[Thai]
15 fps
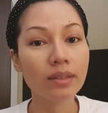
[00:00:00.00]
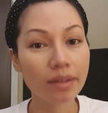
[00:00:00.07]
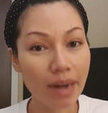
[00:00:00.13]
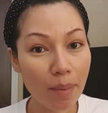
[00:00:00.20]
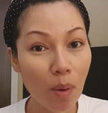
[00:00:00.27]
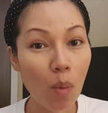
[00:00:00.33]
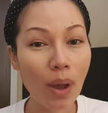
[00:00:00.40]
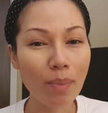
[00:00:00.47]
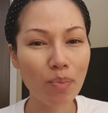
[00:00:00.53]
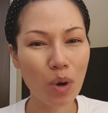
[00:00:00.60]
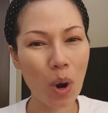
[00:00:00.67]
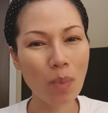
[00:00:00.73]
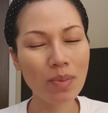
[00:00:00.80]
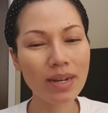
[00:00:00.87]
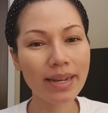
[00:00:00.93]
เตรียมเอาไว้พ
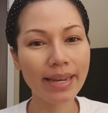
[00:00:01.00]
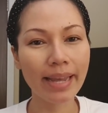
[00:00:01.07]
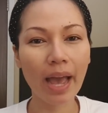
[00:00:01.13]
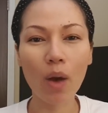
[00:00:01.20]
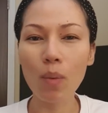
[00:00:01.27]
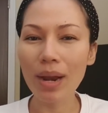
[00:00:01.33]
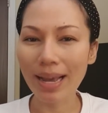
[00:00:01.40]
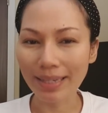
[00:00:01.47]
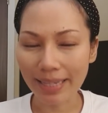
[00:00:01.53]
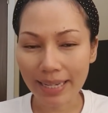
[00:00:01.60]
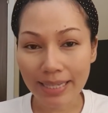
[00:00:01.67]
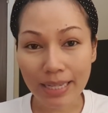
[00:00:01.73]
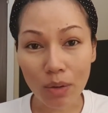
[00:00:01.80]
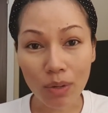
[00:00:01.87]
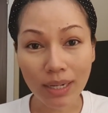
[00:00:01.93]
ร้อมเลยนะคะ เวลา
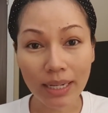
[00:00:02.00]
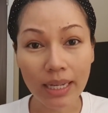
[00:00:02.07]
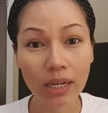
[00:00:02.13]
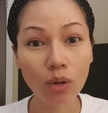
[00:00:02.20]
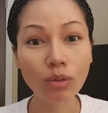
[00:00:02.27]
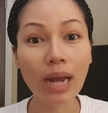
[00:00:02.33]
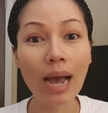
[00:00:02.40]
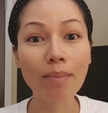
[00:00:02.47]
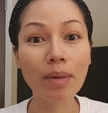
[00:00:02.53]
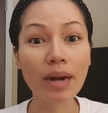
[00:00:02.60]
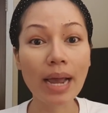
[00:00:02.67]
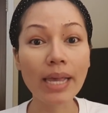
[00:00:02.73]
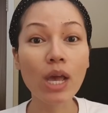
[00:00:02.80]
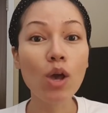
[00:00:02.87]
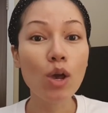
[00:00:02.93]
ที่เจ้าหน้าที่เขาถามอะไร